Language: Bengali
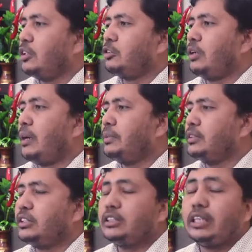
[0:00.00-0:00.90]
তো আপনি
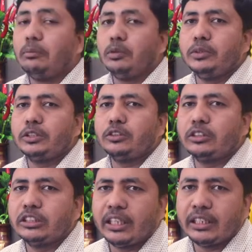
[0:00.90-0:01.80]
যদি ডাব্লুপি
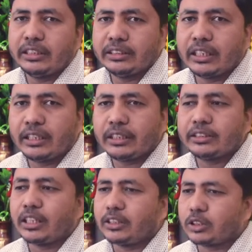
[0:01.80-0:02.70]
সোশিয়াল নিনজা লিখে
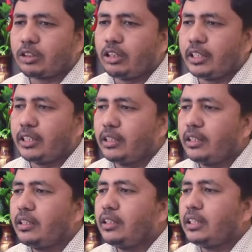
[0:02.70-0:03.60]
সার্চ করেন
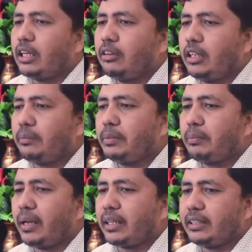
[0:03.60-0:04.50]
তাহলে আপনি
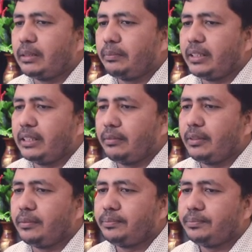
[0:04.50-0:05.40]
প্লাগ ইনটা পেয়ে
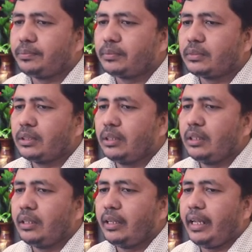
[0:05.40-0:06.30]
যাবেন
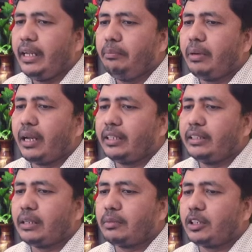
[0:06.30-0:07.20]
এই প্লাগ
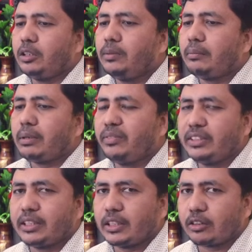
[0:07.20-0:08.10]
ইনটার মাধ্যমে আমরা
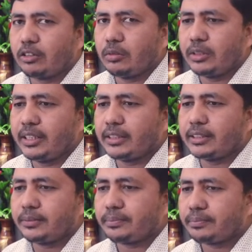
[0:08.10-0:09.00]
ফিচারটা করব ঠিক আছে